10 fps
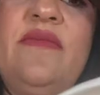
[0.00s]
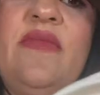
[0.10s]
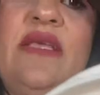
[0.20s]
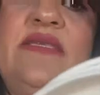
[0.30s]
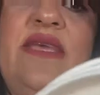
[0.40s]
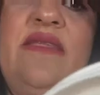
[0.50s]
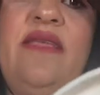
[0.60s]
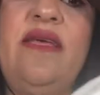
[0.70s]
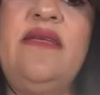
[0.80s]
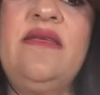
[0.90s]
Así
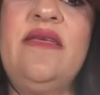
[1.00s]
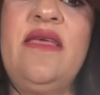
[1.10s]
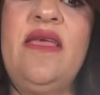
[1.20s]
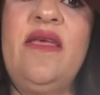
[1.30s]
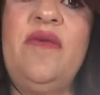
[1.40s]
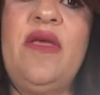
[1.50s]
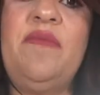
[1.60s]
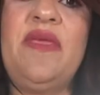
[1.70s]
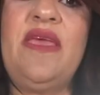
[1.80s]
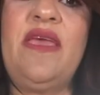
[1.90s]
está,
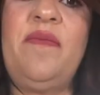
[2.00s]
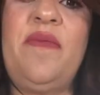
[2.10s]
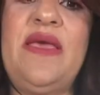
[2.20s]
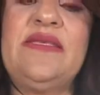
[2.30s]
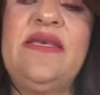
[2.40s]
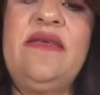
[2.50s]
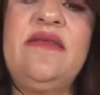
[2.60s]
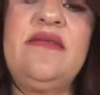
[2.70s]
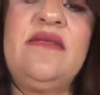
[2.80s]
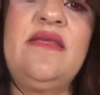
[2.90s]
es bien espesa.
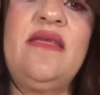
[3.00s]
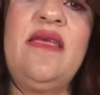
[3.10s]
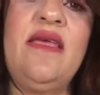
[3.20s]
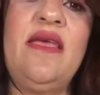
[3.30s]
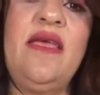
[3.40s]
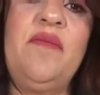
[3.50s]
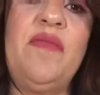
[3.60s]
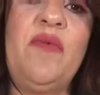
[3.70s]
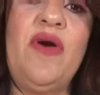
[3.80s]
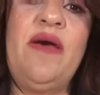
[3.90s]

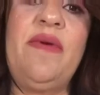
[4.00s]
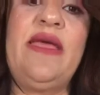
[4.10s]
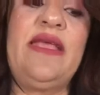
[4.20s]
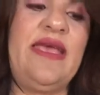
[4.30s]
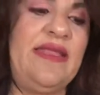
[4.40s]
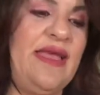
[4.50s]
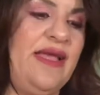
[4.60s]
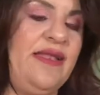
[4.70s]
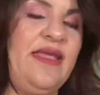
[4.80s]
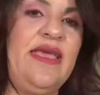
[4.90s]
Vamos a ver qué
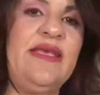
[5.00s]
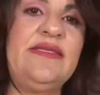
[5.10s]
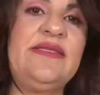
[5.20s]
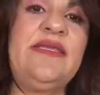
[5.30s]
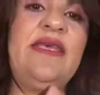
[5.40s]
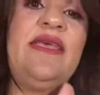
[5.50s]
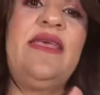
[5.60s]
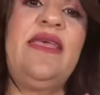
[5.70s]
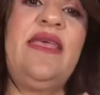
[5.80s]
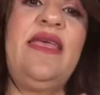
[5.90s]
tal es
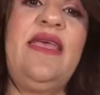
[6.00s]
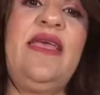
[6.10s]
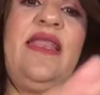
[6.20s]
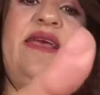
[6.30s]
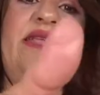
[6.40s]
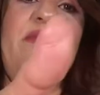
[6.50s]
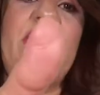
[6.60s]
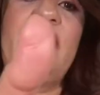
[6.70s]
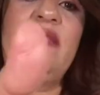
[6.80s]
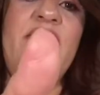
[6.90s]
la
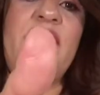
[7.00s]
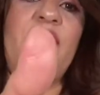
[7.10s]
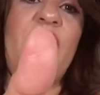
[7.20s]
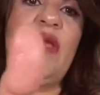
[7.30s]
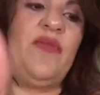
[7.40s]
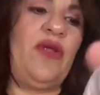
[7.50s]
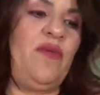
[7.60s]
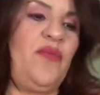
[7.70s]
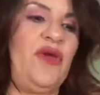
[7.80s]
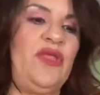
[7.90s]
cremita. Voy a poner
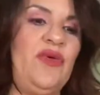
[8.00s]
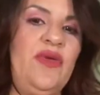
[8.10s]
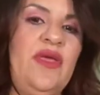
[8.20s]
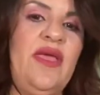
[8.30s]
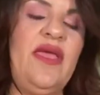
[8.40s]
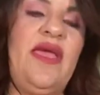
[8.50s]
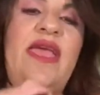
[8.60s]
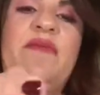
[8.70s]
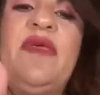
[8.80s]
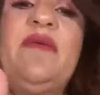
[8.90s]
un poquito
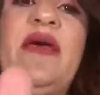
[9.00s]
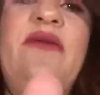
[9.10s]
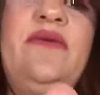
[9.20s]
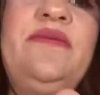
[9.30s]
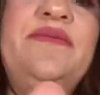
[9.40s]
en mi mano.